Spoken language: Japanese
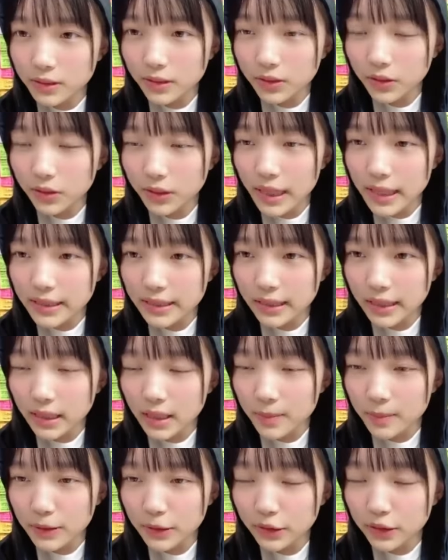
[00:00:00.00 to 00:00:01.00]
つの大好き
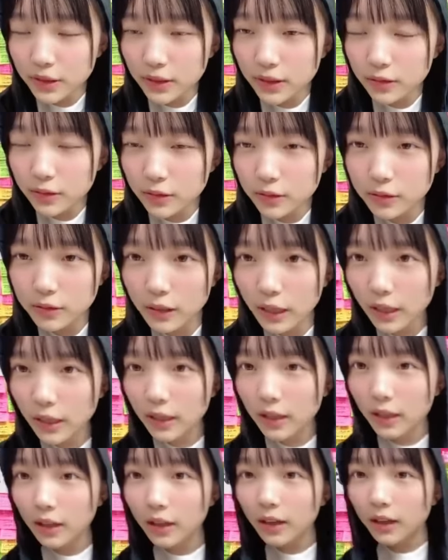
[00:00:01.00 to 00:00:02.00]
な味噌汁の具は
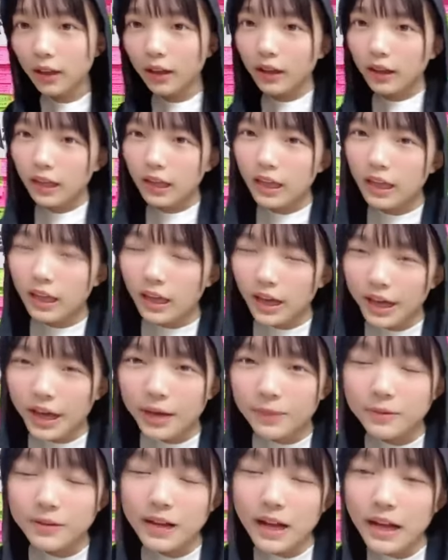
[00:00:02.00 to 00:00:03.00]

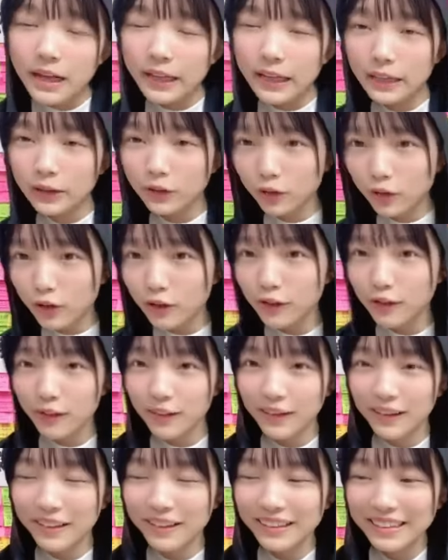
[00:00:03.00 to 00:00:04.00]
油揚げと
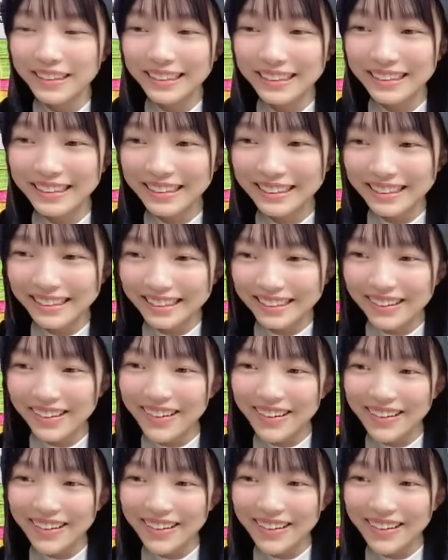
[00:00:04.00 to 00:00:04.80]
豆腐